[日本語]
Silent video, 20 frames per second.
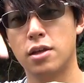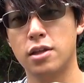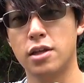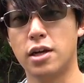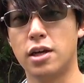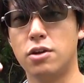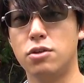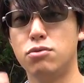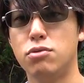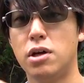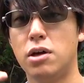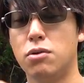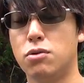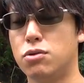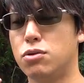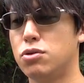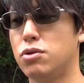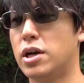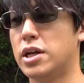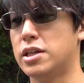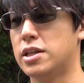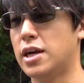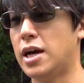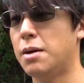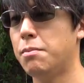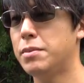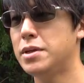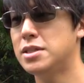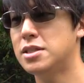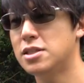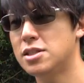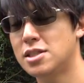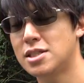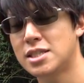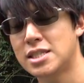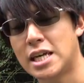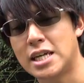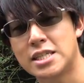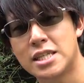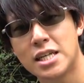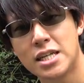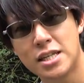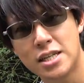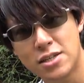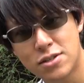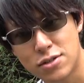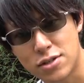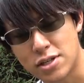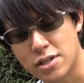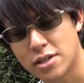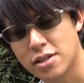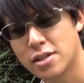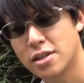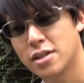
だからルアーをルアーって判別させにくいっ